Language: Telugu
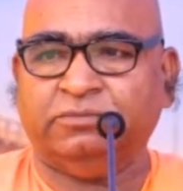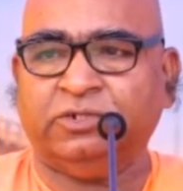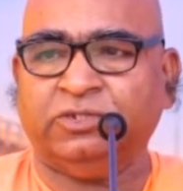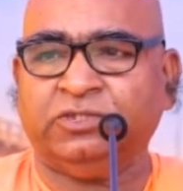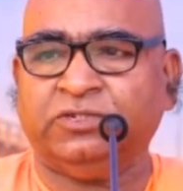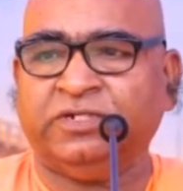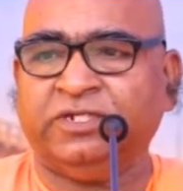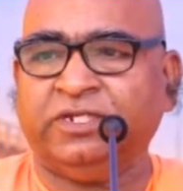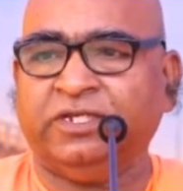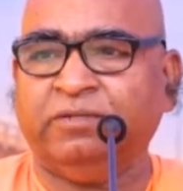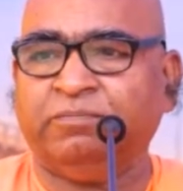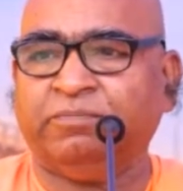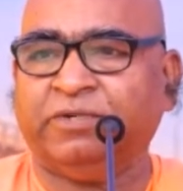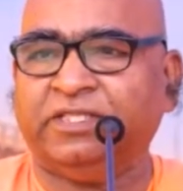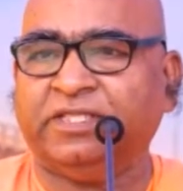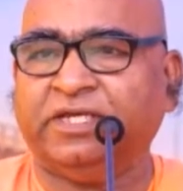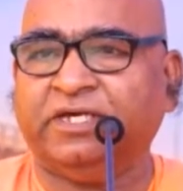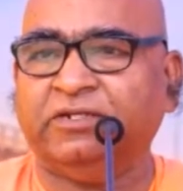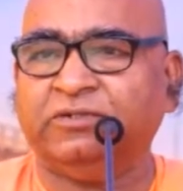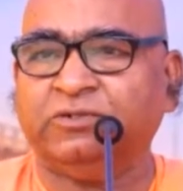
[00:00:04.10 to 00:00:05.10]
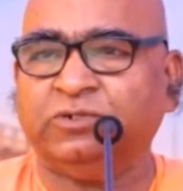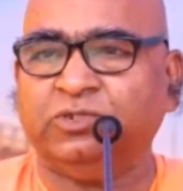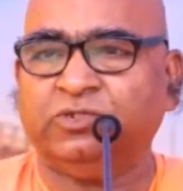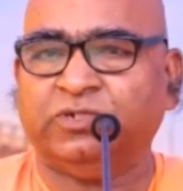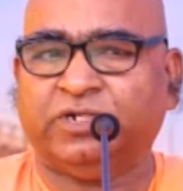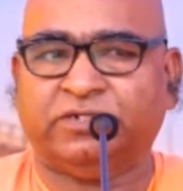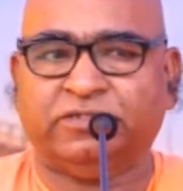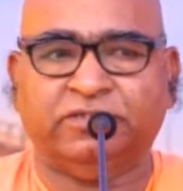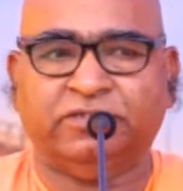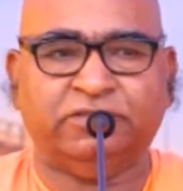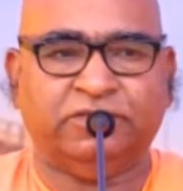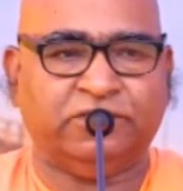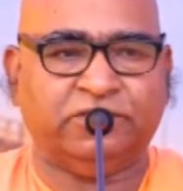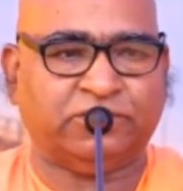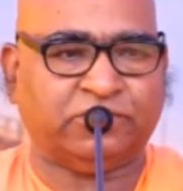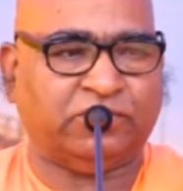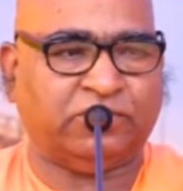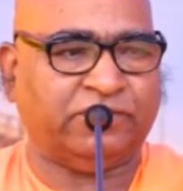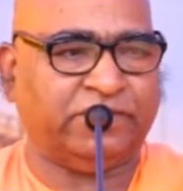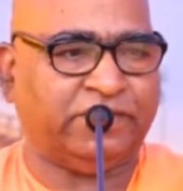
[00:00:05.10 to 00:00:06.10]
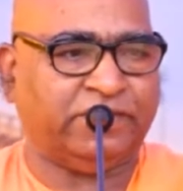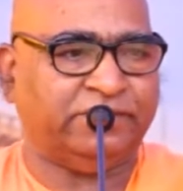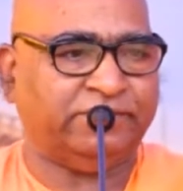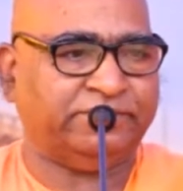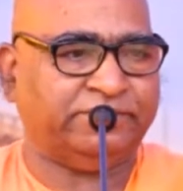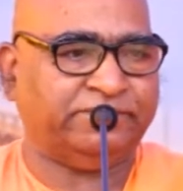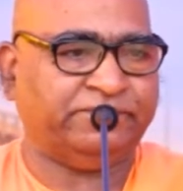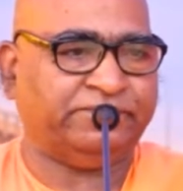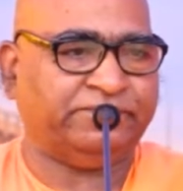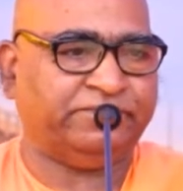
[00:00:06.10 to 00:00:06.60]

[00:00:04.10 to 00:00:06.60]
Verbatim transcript: అద్భుతం అనే పదాన్ని కొంచెం అర్థం చేసుకోవాలి